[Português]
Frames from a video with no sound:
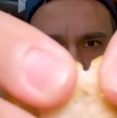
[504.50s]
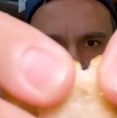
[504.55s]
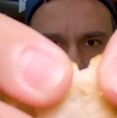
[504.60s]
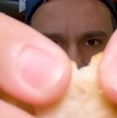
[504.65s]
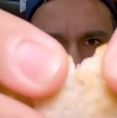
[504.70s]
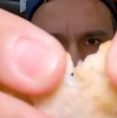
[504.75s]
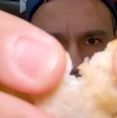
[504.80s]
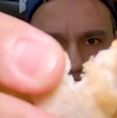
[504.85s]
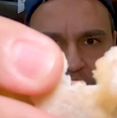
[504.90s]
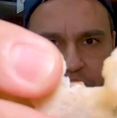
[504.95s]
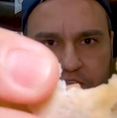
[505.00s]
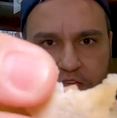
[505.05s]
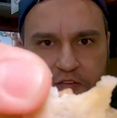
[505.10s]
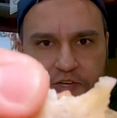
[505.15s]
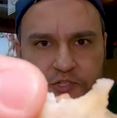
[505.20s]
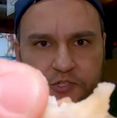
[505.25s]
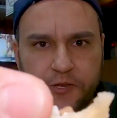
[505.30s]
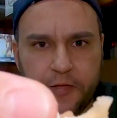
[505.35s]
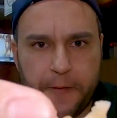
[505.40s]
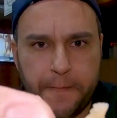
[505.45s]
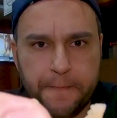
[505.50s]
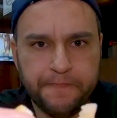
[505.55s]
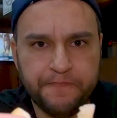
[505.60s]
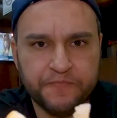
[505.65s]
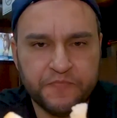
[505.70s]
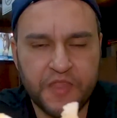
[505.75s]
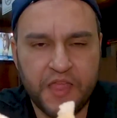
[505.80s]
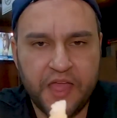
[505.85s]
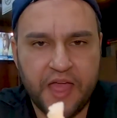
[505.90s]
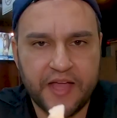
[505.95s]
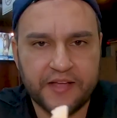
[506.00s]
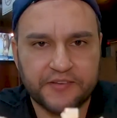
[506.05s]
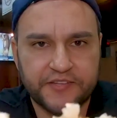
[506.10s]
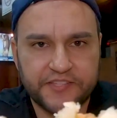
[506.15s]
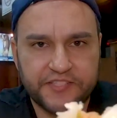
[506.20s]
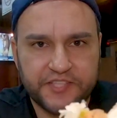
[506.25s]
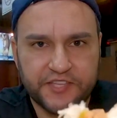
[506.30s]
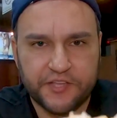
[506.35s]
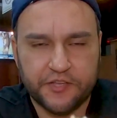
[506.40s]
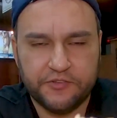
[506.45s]
aquela hora de queijo, né? Agora
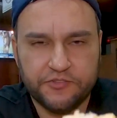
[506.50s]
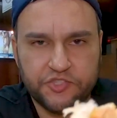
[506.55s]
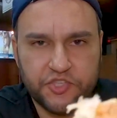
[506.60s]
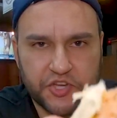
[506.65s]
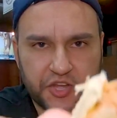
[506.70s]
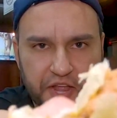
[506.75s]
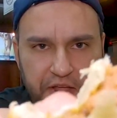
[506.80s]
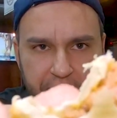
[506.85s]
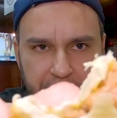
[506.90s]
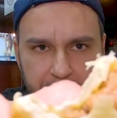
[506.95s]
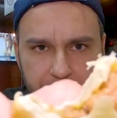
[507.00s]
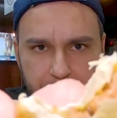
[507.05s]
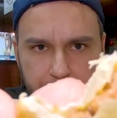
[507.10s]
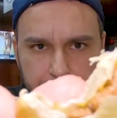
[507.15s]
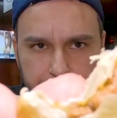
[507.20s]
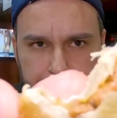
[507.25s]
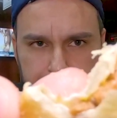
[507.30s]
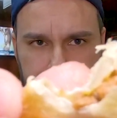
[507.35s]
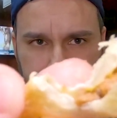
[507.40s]
esse aqui é o de carne, ó.